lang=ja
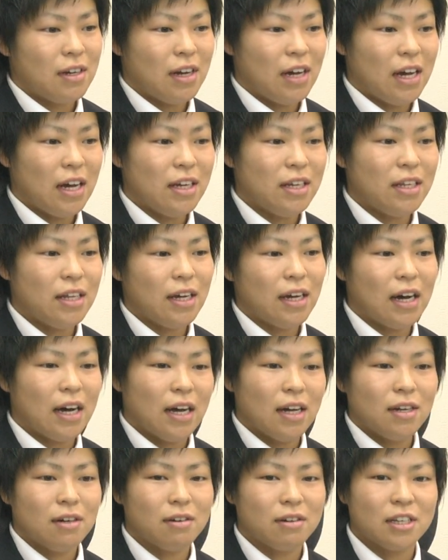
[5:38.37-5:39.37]
あ相手
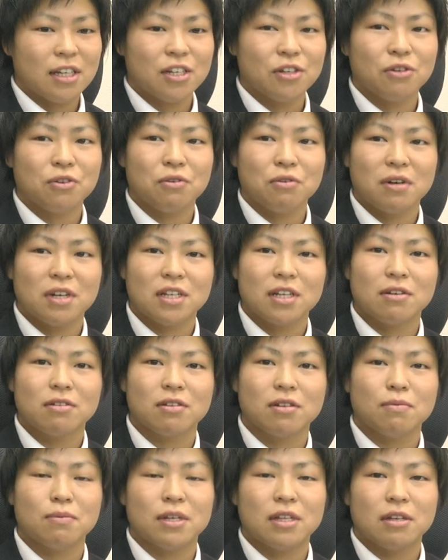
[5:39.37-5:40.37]
が私の技を
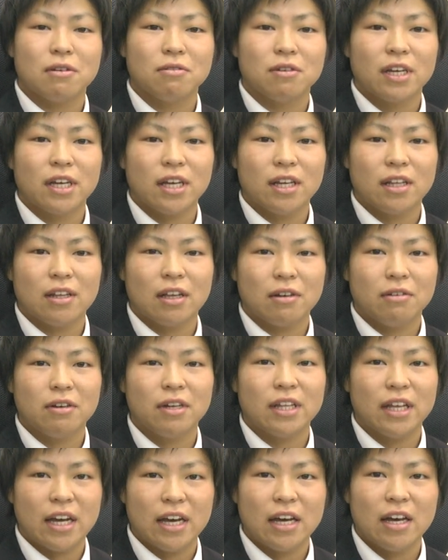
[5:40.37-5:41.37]
全て受け切った上
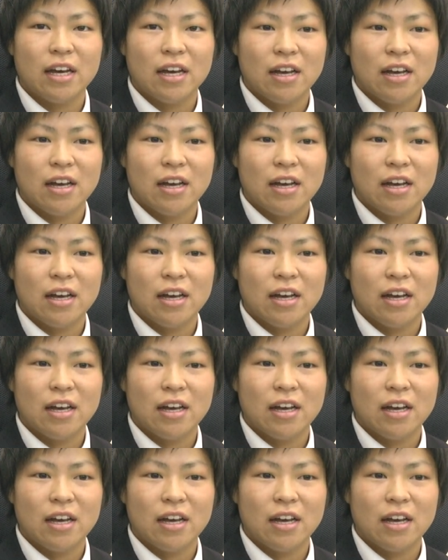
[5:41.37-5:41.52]
で、